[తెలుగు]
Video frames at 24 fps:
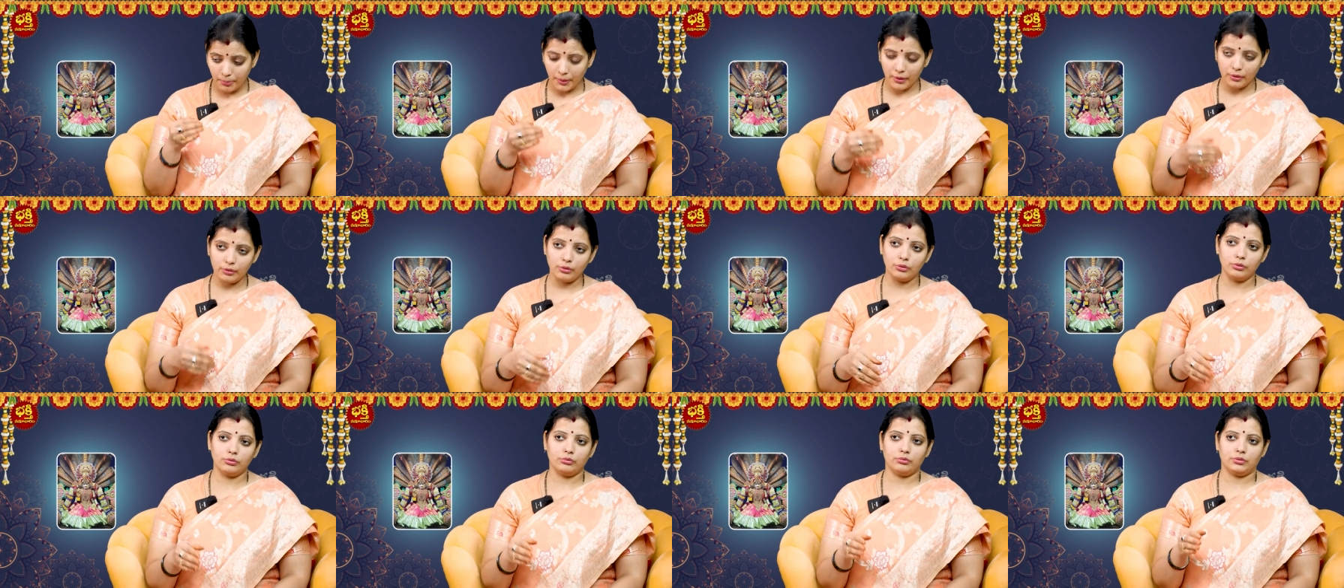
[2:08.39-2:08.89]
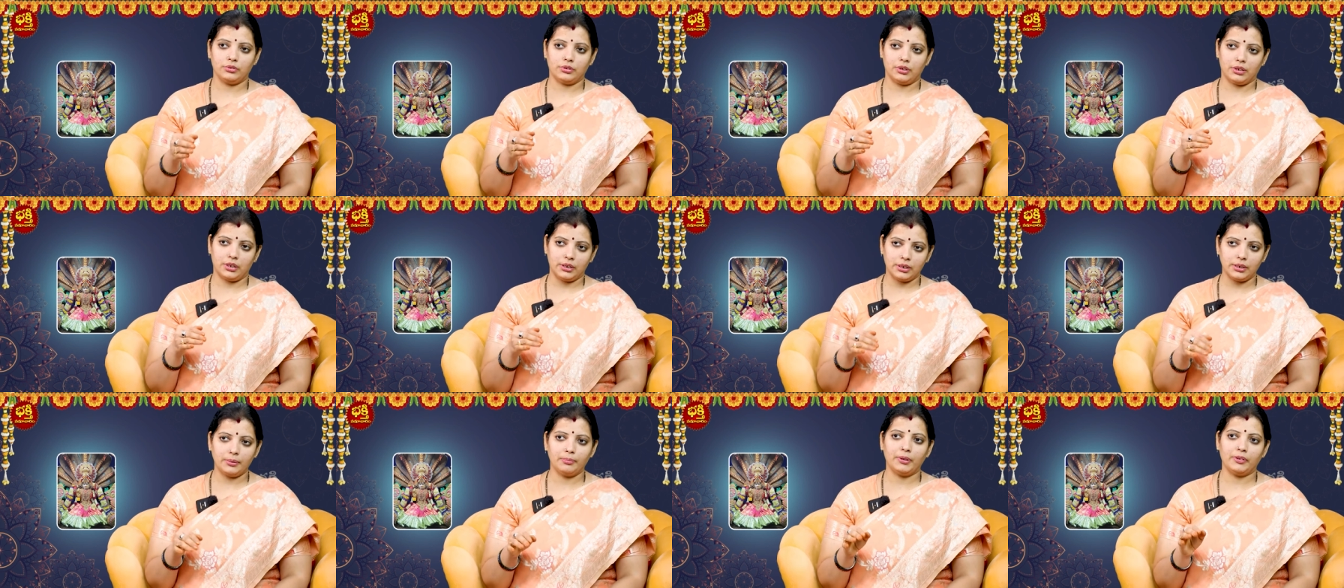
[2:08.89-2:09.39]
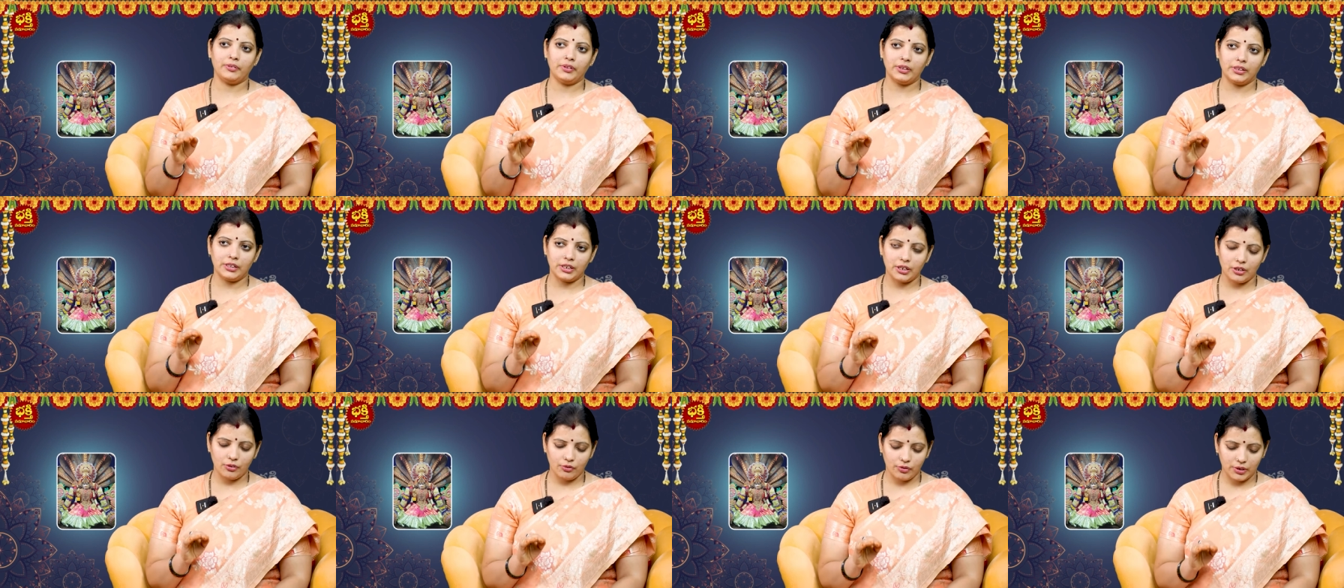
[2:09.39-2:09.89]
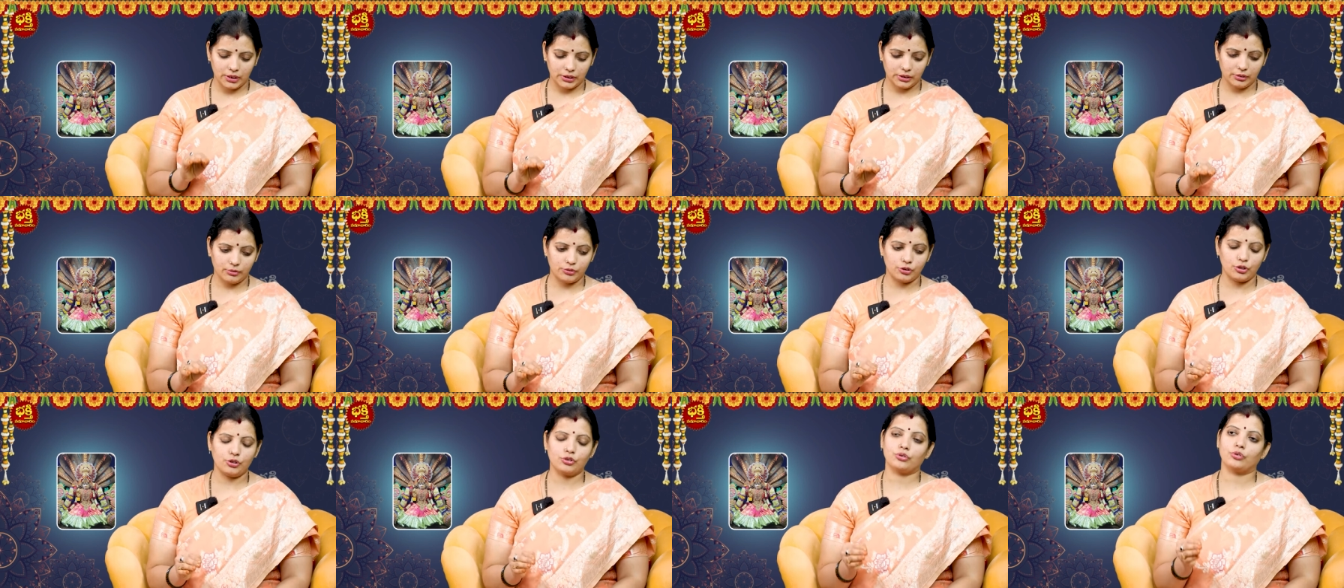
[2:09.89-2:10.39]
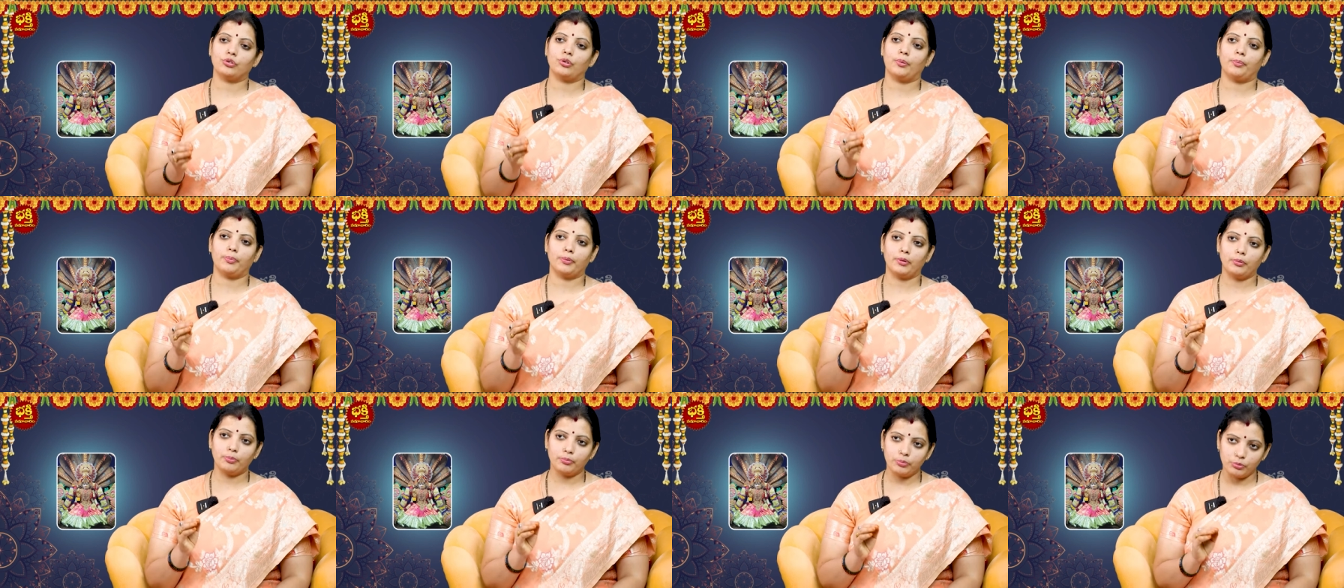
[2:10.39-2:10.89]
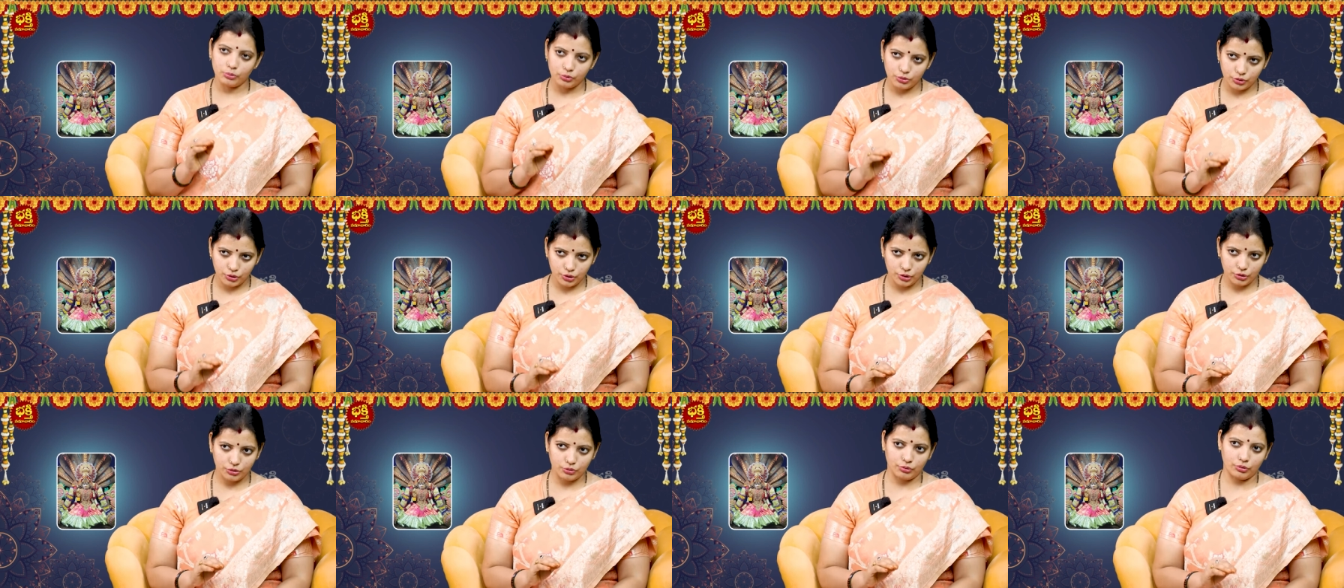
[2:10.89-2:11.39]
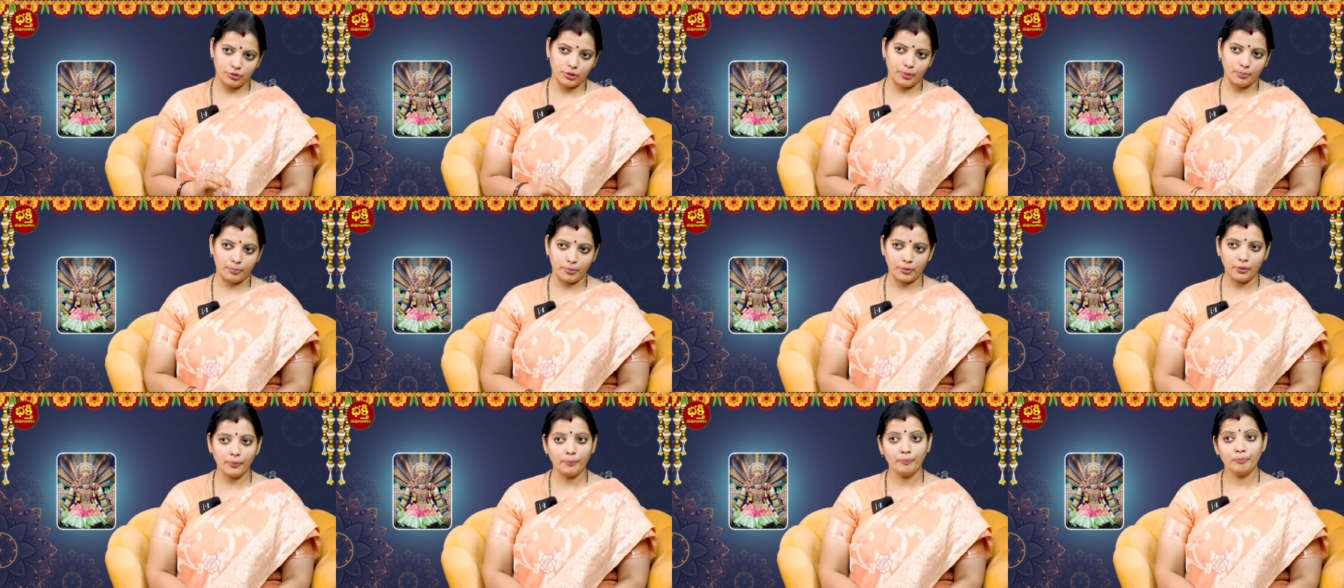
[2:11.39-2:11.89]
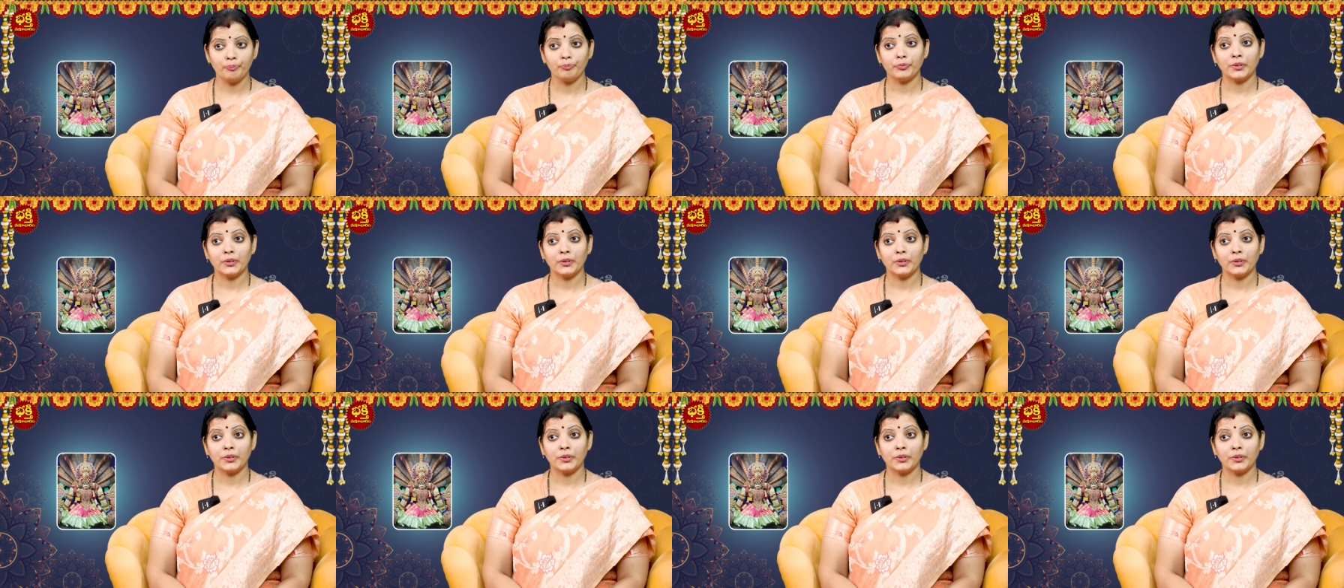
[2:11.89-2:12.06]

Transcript: పనులు అంటే మనం ఏదైనా వ్రతం చేసుకున్నప్పుడు పూజ చేసుకున్నప్పుడు